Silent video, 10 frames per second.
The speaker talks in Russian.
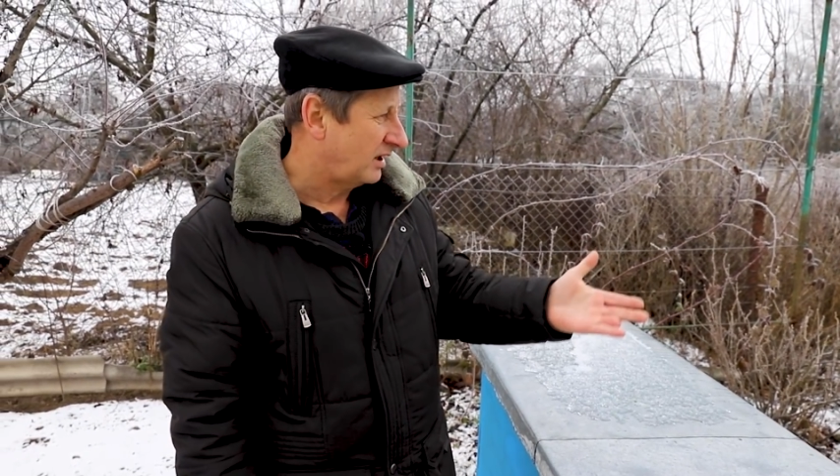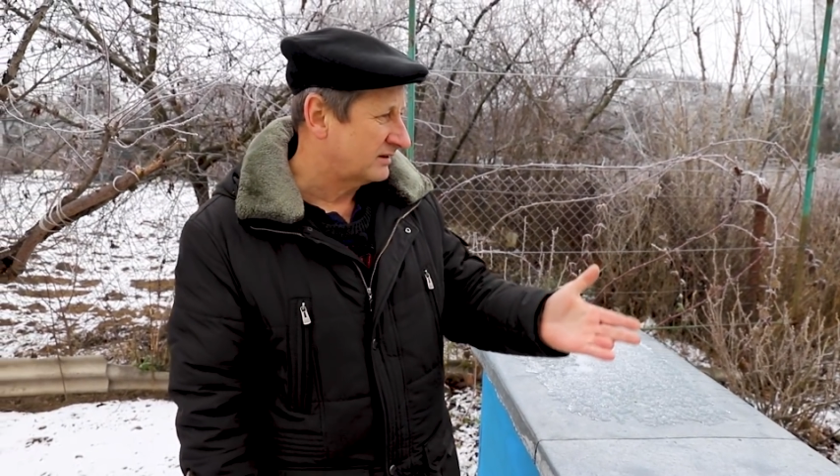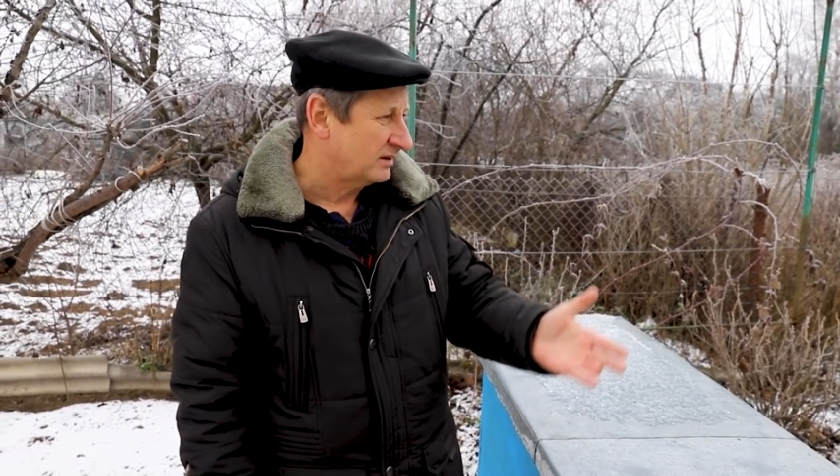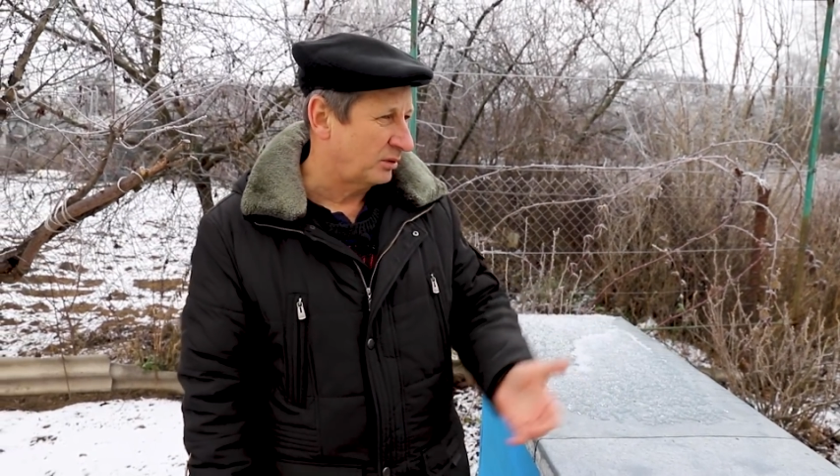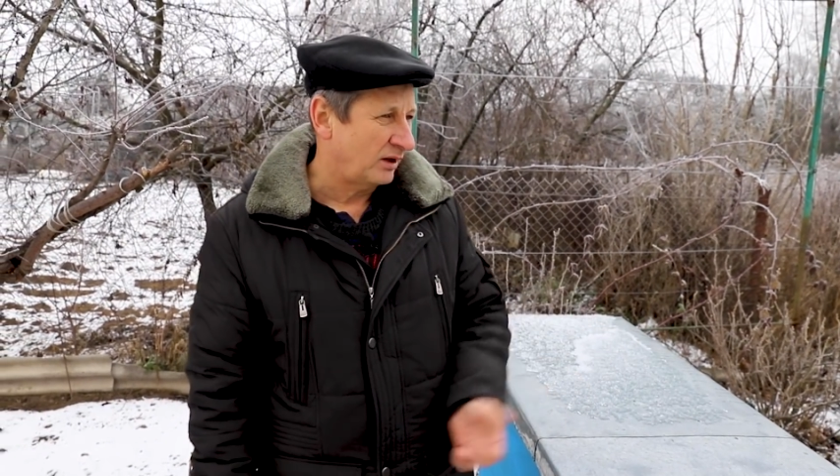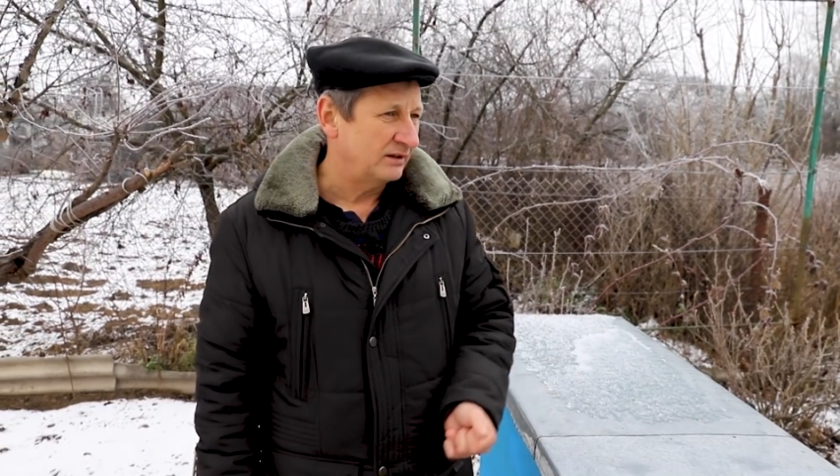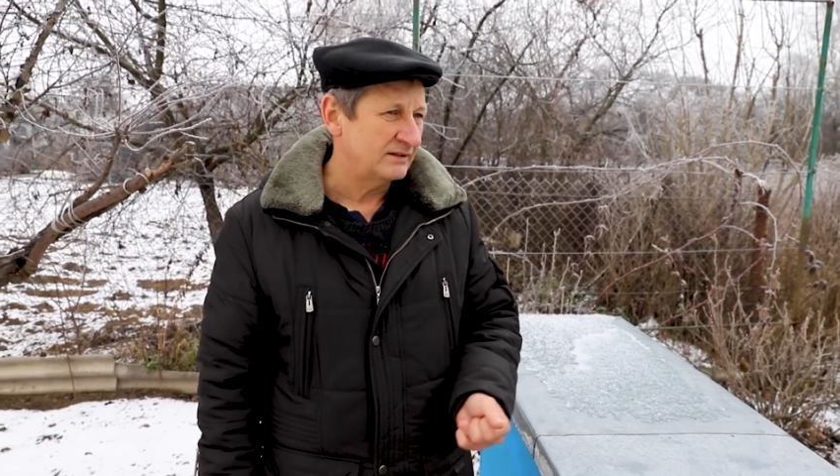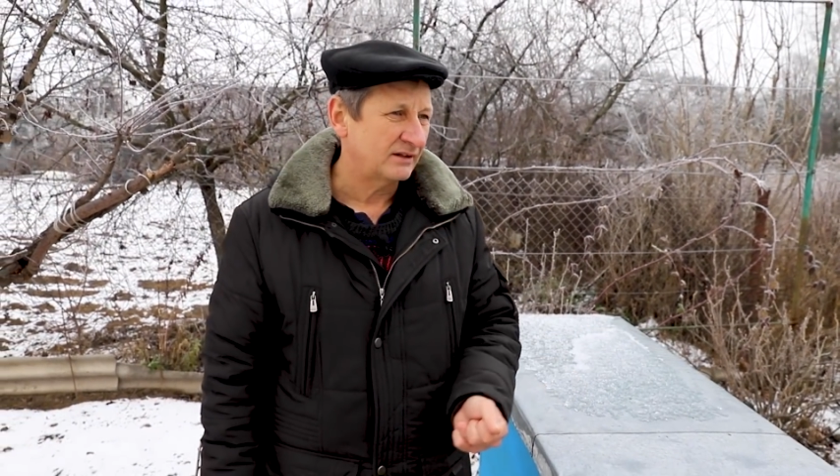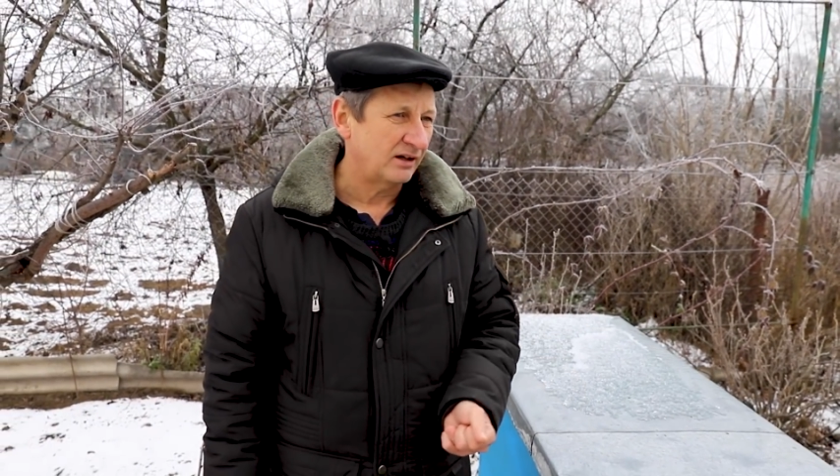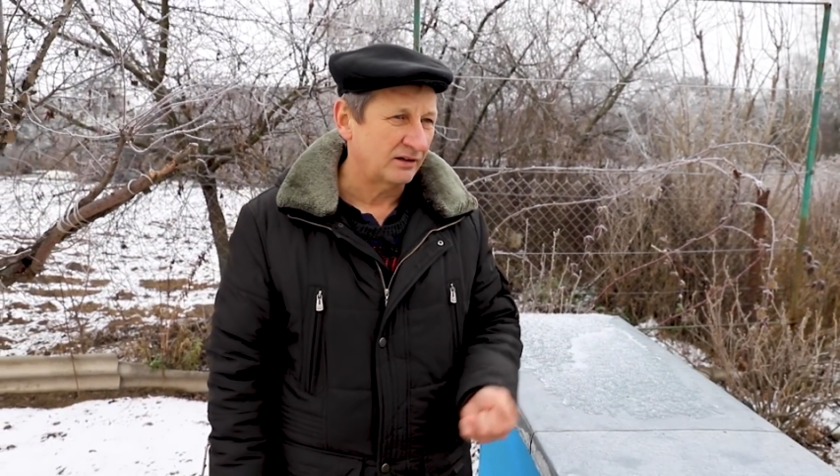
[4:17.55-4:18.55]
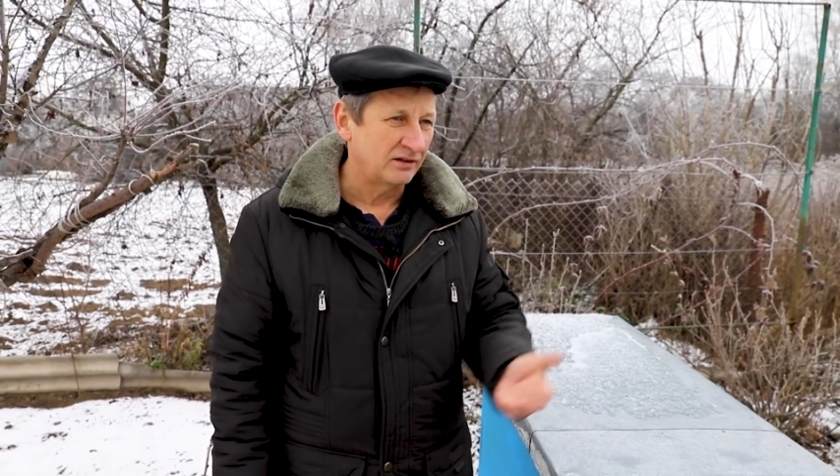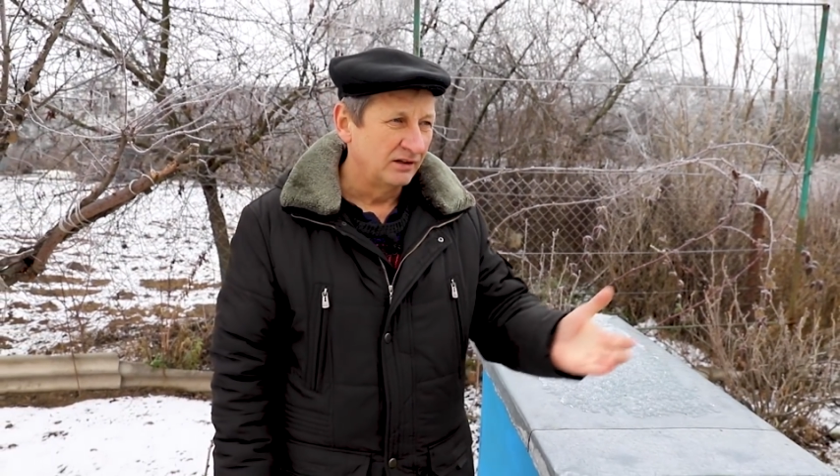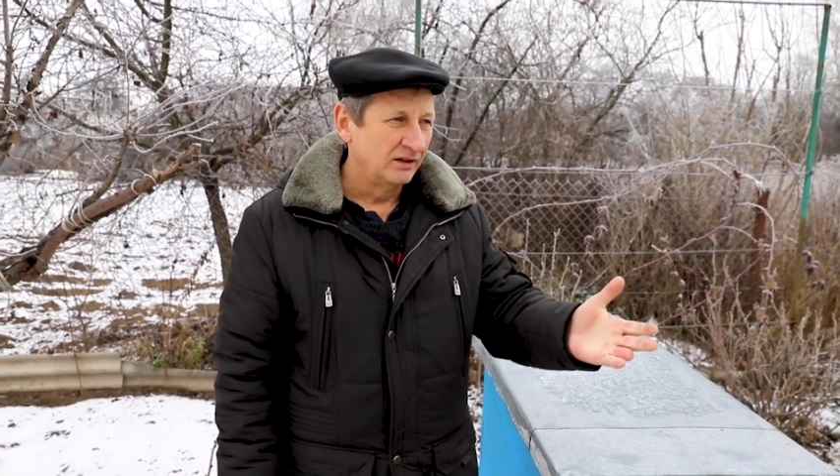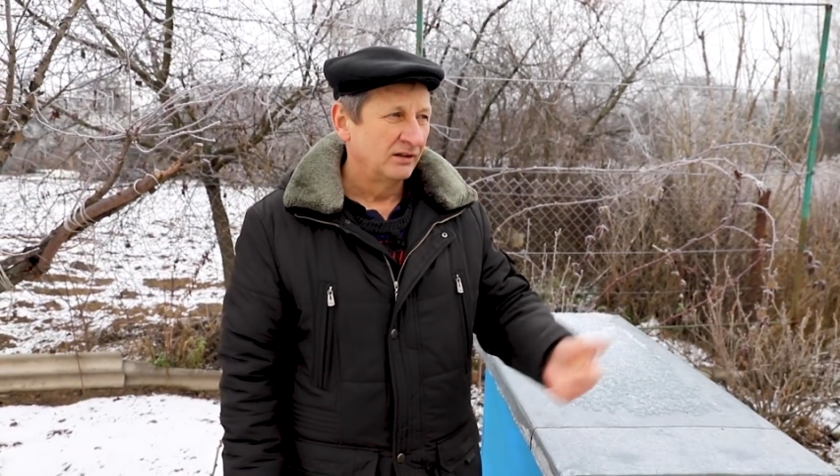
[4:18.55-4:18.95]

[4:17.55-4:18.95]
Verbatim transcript: как собрались, как